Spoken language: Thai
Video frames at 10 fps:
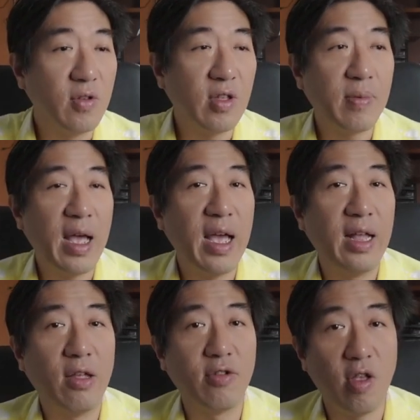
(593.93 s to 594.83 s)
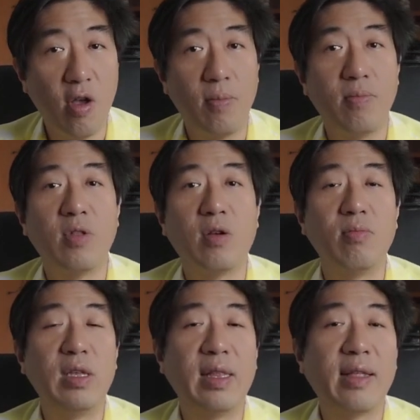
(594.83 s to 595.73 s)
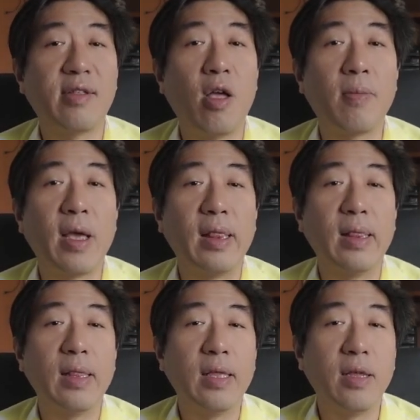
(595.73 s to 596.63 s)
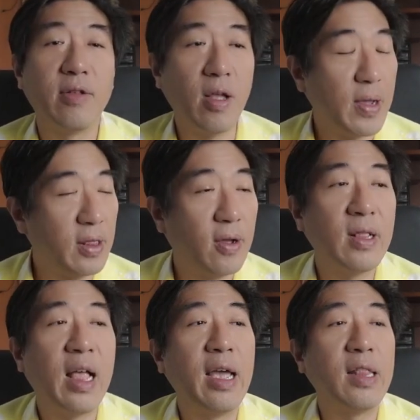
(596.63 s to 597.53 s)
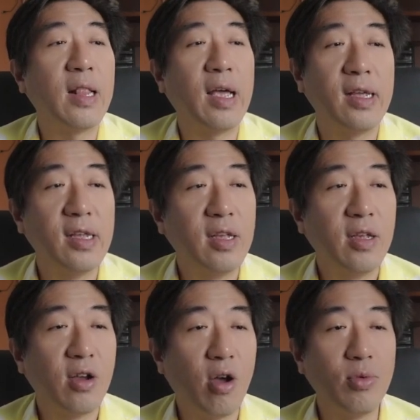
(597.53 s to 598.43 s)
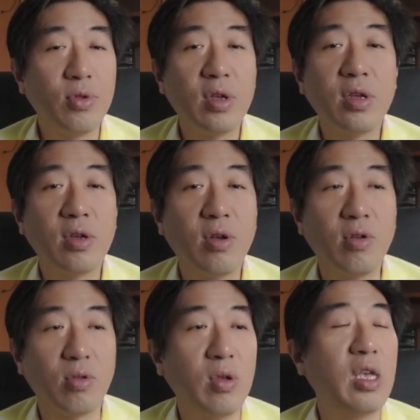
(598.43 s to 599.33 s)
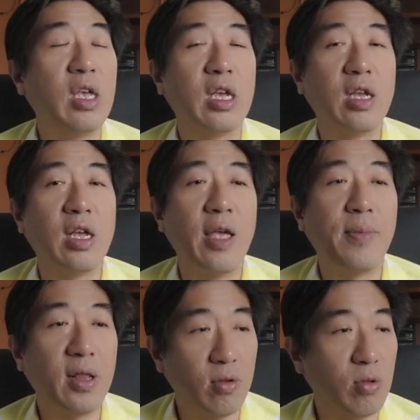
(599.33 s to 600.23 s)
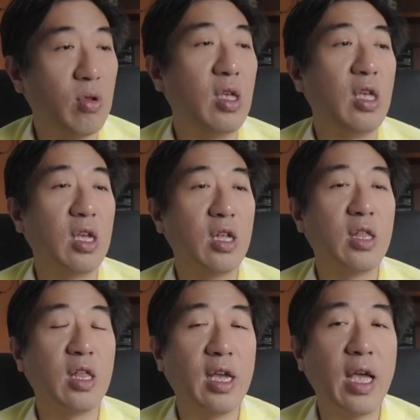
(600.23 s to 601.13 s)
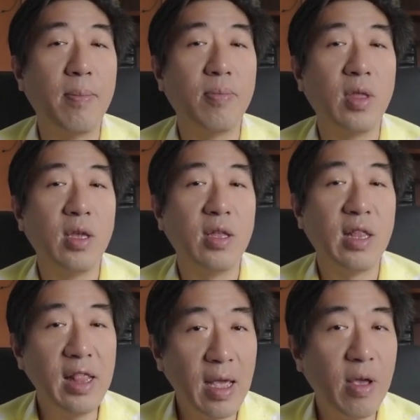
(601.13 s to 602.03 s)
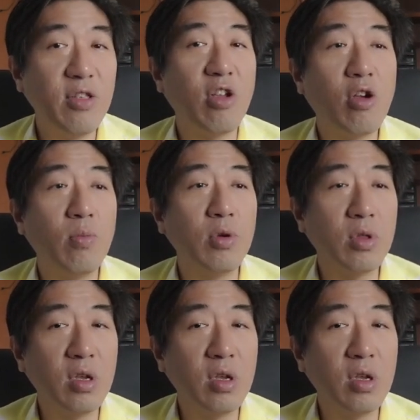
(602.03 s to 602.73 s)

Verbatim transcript: พฤษภาคมเราสอบเรามีนัดสอบกันสอบกันออนไลน์นั่นแหละคอมพิวเตอร์ของตัวเอง iPad ของตัวเองนะครับแนะนำให้ใช้คอ